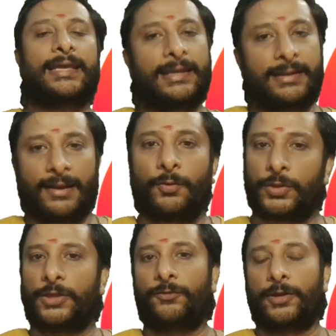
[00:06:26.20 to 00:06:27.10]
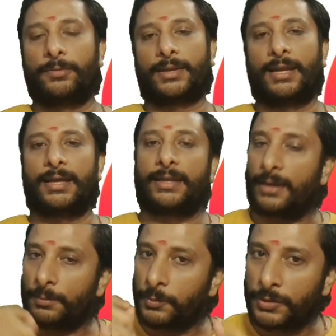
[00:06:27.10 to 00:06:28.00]
என்னெல்லாம் உதவி வேணுமோ கேளுங்க
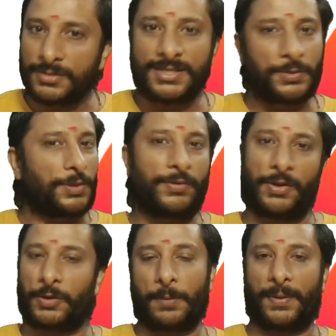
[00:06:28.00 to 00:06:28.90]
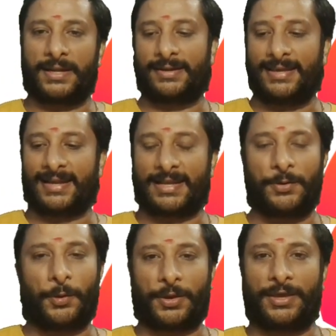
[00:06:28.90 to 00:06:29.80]
என்னால் முடிஞ்ச உதவி நான் உங்களுக்கு பண்ண ரெடியாக இருக்கேன்
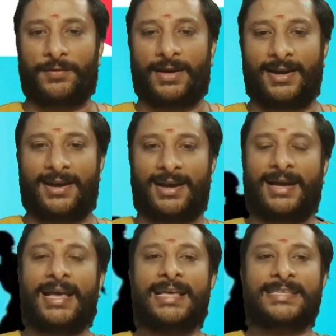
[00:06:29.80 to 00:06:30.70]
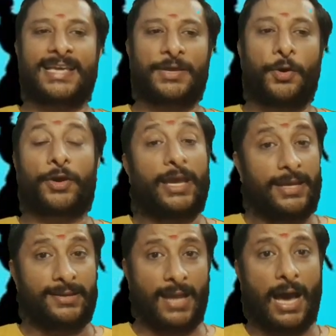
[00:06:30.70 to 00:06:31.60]
ஓகேவா சரி ஓகே
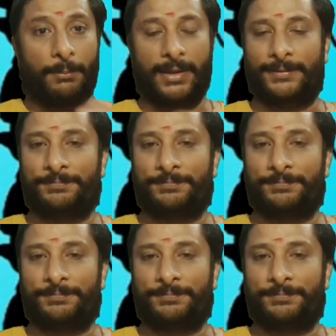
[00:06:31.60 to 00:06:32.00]
நாம்